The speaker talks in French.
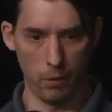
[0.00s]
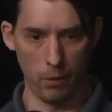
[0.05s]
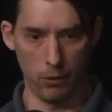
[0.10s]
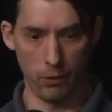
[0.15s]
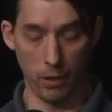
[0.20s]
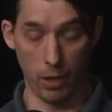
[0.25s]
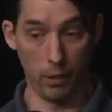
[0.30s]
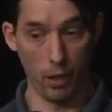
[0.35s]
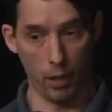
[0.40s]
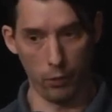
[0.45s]

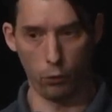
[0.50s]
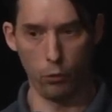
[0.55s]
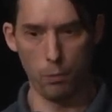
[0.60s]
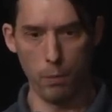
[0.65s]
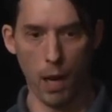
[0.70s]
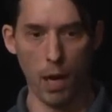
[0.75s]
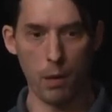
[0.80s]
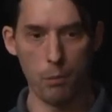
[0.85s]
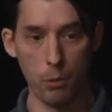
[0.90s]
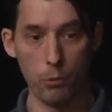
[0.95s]
c'est un, un,
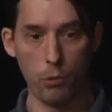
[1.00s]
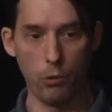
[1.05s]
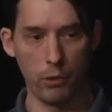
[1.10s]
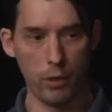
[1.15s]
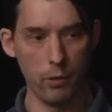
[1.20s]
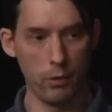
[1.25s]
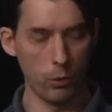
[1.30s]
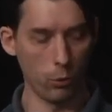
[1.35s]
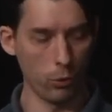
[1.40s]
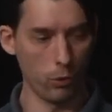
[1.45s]
super album de
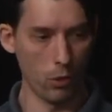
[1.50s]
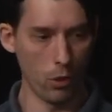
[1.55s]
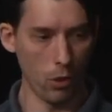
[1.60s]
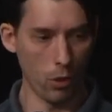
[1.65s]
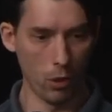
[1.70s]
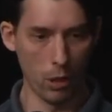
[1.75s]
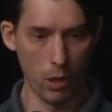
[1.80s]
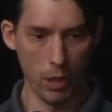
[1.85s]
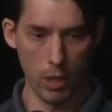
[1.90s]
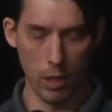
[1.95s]
Stevie Wonder.
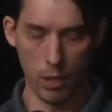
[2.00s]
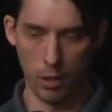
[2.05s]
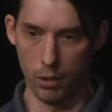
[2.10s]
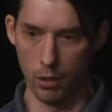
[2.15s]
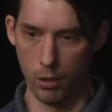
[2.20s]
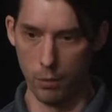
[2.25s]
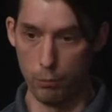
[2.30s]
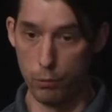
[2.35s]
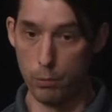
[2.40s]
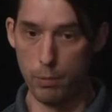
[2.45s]

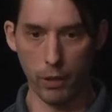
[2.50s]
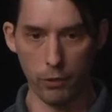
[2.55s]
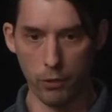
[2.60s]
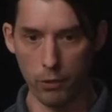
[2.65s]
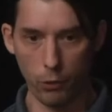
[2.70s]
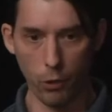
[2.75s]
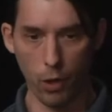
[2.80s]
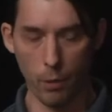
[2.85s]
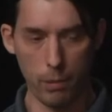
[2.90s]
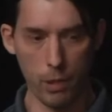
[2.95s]
plus personne
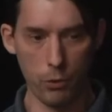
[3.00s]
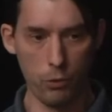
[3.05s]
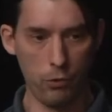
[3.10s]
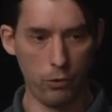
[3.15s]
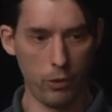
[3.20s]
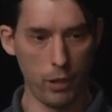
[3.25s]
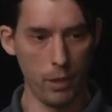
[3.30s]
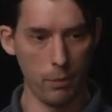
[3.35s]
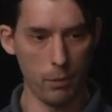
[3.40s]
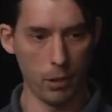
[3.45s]
ne se rappelle du
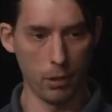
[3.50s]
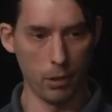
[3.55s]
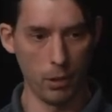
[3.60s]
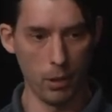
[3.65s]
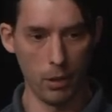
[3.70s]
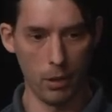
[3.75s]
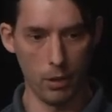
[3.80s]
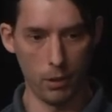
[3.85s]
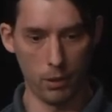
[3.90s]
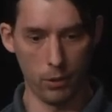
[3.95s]
film.
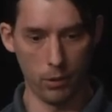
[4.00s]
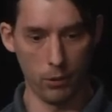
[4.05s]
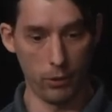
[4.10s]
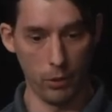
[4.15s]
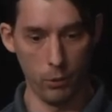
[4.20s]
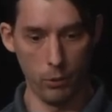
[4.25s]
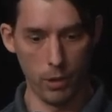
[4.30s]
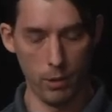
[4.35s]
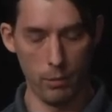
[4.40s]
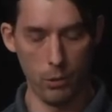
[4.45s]
Euh, c'est
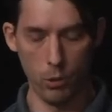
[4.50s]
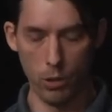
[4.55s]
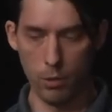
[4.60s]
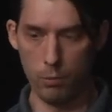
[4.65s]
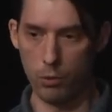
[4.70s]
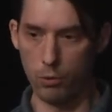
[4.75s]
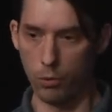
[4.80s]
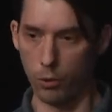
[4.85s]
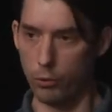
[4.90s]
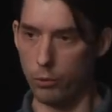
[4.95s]
l'une des BO les
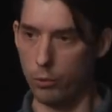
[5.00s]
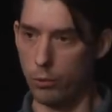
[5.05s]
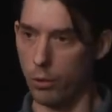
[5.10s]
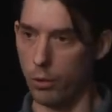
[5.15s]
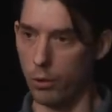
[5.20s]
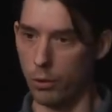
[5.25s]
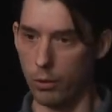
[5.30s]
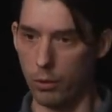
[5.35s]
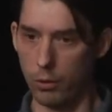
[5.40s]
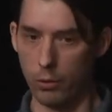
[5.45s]
plus vendues
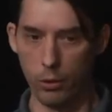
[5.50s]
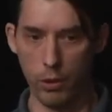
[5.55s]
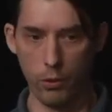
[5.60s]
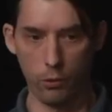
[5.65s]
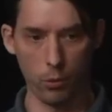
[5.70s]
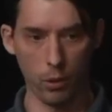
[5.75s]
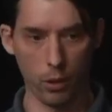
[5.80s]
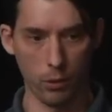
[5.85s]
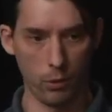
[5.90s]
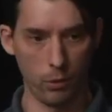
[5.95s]
euh, de
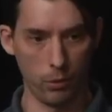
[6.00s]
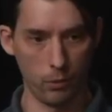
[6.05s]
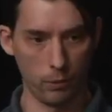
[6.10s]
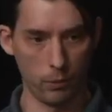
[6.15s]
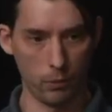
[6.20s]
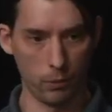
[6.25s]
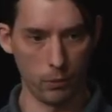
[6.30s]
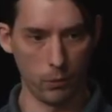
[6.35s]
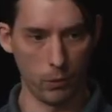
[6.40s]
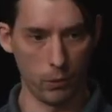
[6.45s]
l'histoire
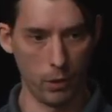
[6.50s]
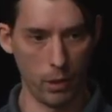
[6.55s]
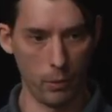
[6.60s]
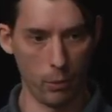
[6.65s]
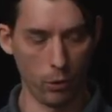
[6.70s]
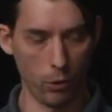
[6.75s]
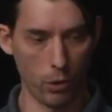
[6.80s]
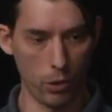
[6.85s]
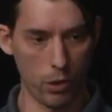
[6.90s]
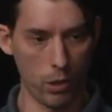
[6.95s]
des
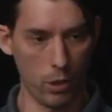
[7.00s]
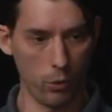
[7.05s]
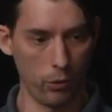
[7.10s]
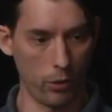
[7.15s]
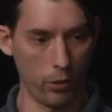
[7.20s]
bandes originales aux